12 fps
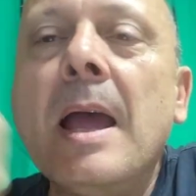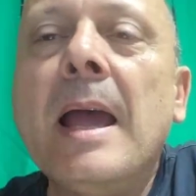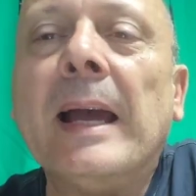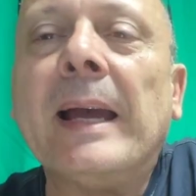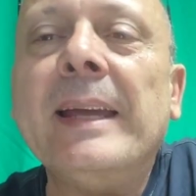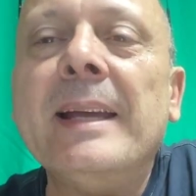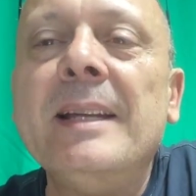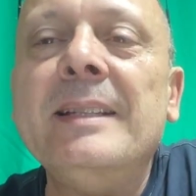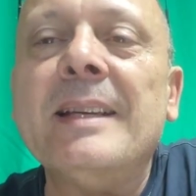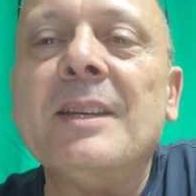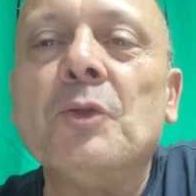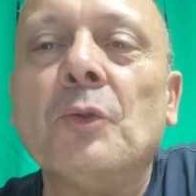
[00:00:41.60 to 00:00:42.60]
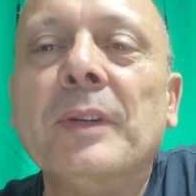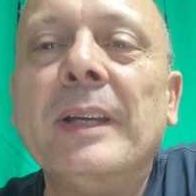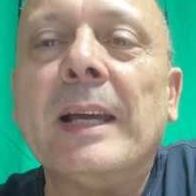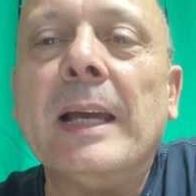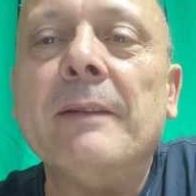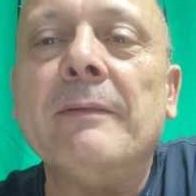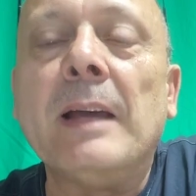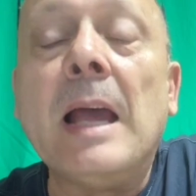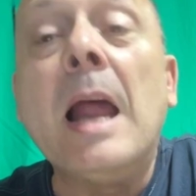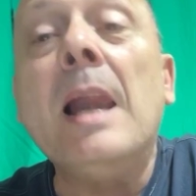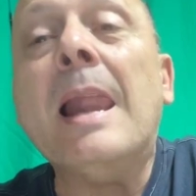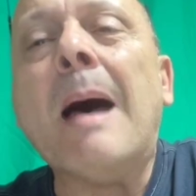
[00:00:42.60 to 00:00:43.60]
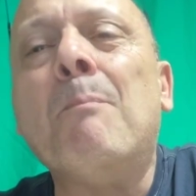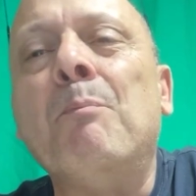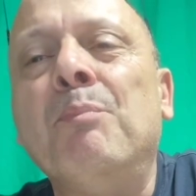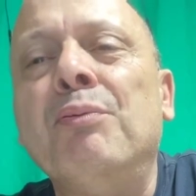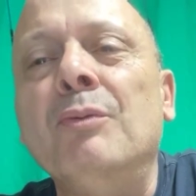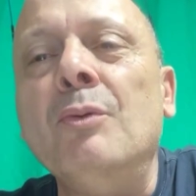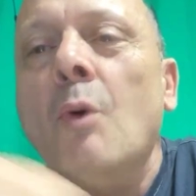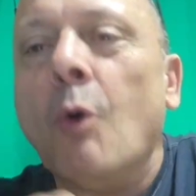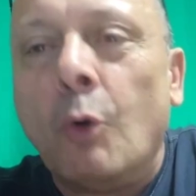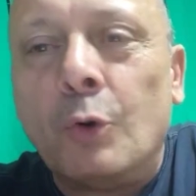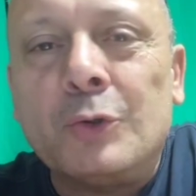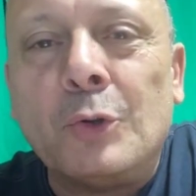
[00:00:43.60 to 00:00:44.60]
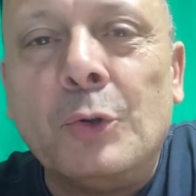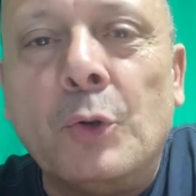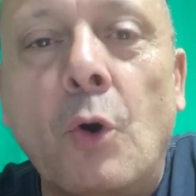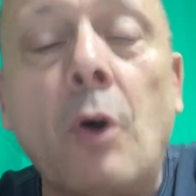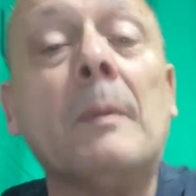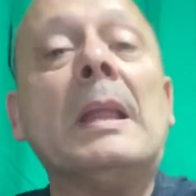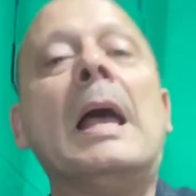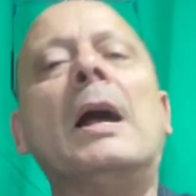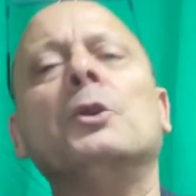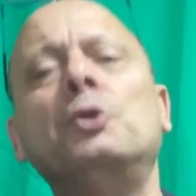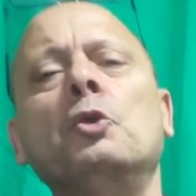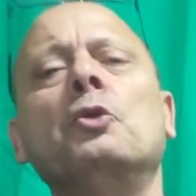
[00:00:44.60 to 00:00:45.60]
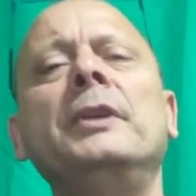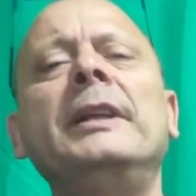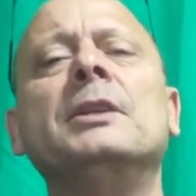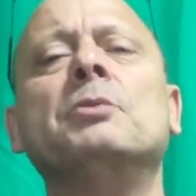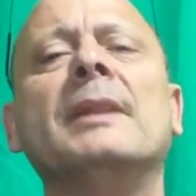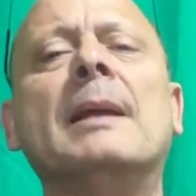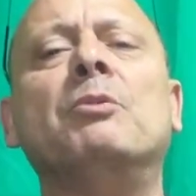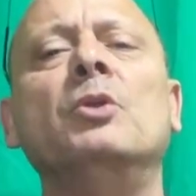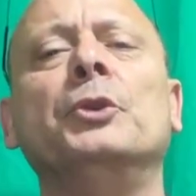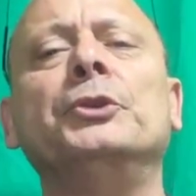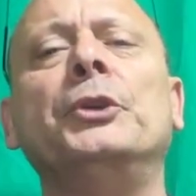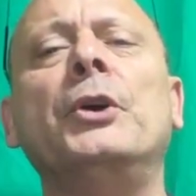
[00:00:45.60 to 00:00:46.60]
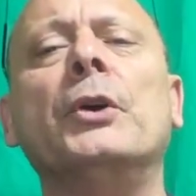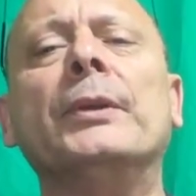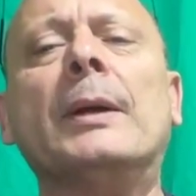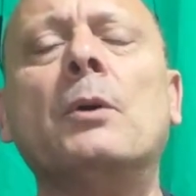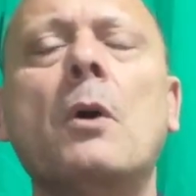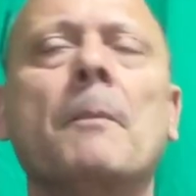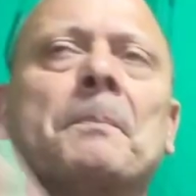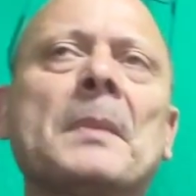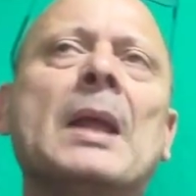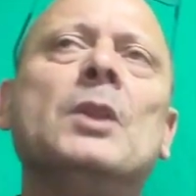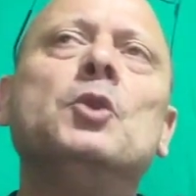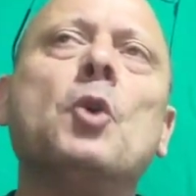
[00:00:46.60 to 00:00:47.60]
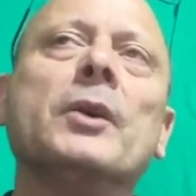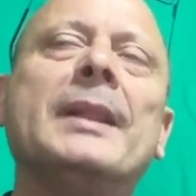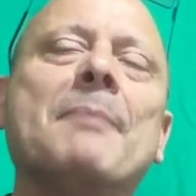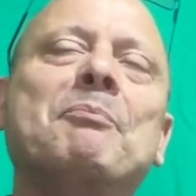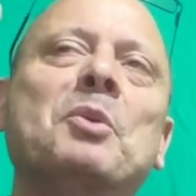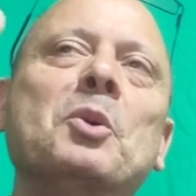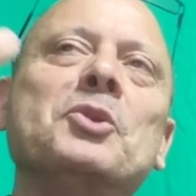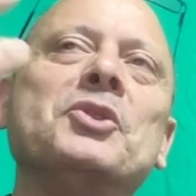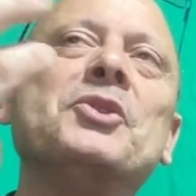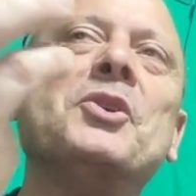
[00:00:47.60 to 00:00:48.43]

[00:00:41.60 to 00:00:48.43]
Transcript: réalisation des rêves. La poule aux œufs d'or. Tu connais l'histoire de la poule aux œufs d'or, d'accord Donc, la poule aux œufs